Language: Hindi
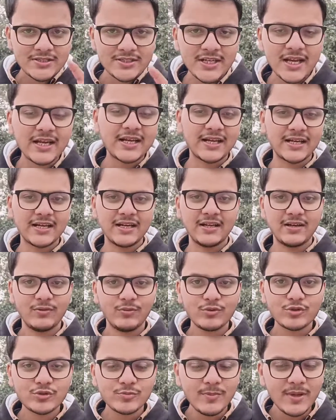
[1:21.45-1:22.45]
चेक करना
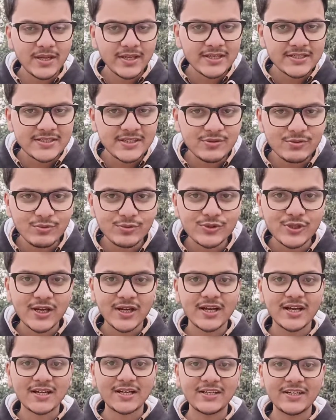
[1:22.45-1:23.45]
उसमें किसी
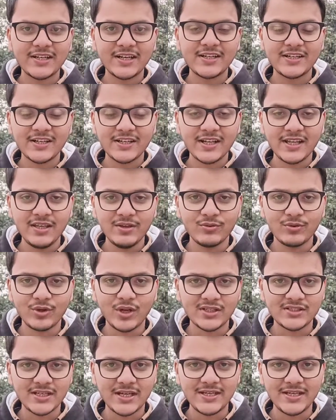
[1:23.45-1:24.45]
दूसरे का कंटेंट नहीं
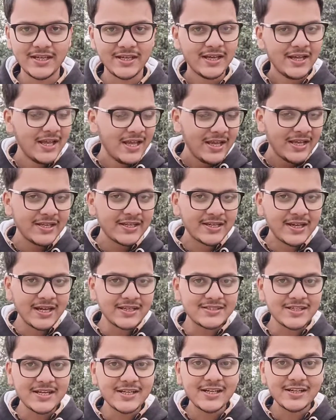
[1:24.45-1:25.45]
होना चाहिए
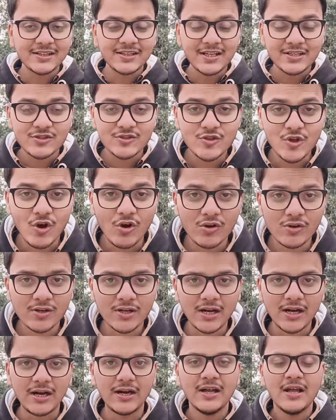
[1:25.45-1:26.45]
इनका चैनल था सॉन्ग
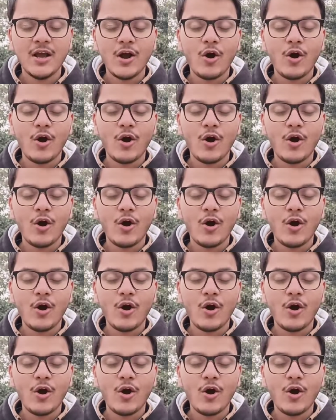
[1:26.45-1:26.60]
का